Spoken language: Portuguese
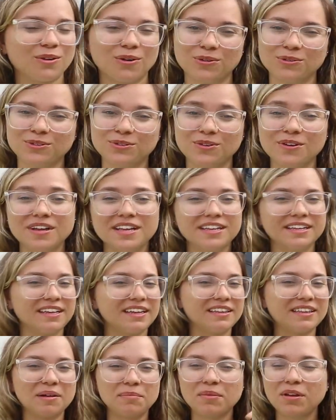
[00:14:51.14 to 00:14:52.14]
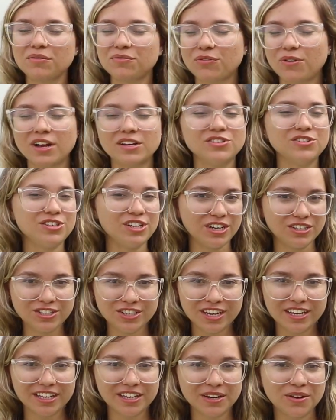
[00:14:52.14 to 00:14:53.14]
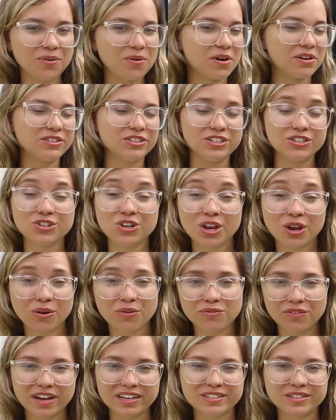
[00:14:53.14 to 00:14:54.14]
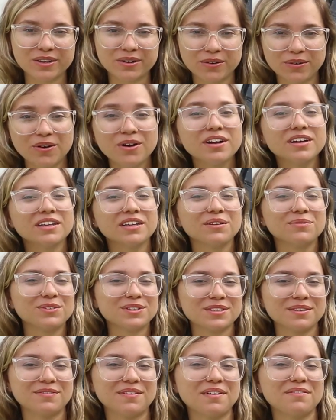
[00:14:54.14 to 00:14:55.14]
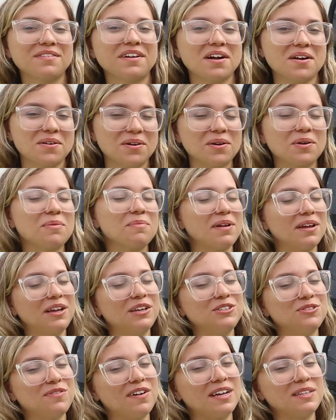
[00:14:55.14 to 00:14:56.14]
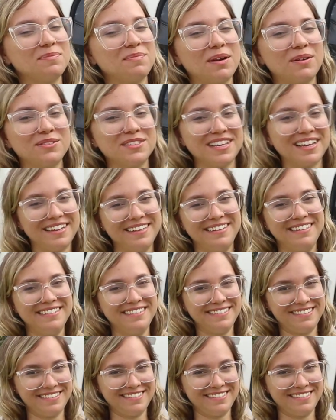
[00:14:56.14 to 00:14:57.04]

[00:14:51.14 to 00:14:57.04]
todo, que também foi a gente que criou, a gente que confeccionou e você vai ver agora como é que a gente faz para usar ele.